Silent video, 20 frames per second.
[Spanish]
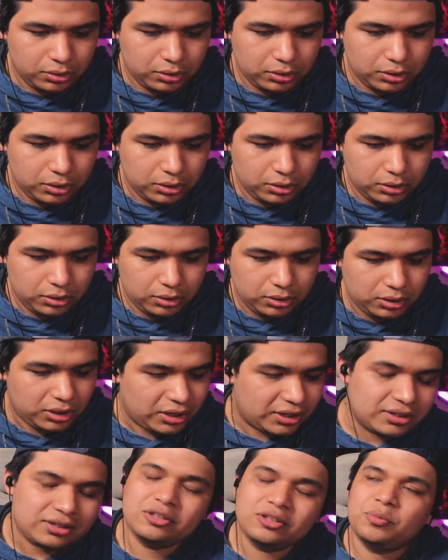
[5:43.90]
Y,
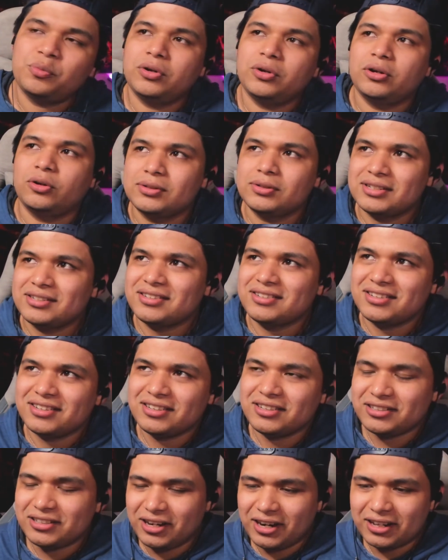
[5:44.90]
ese tipo de cosas.
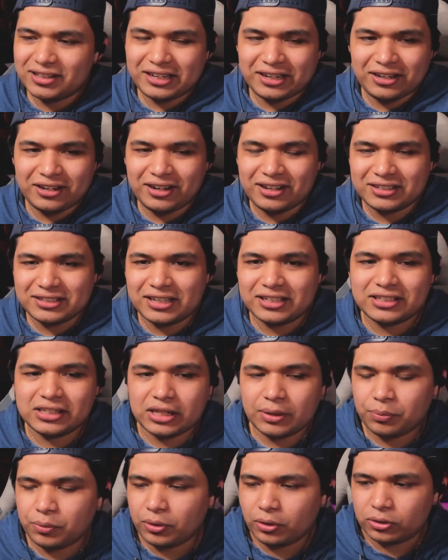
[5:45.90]
ese
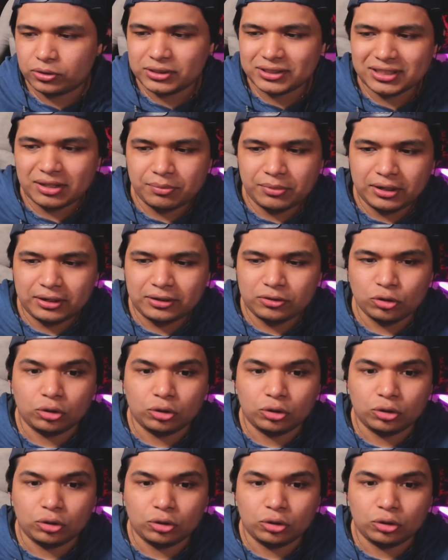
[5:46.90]
tipo de cosas también,